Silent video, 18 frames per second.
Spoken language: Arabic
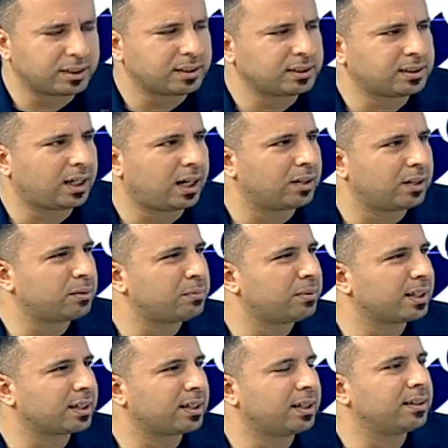التعادل
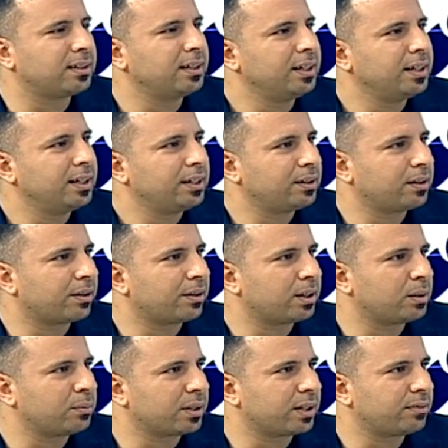ما كان
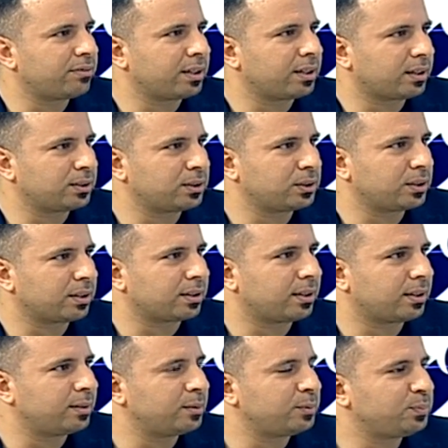يرضيهم كفريق ما هذا اللي كنا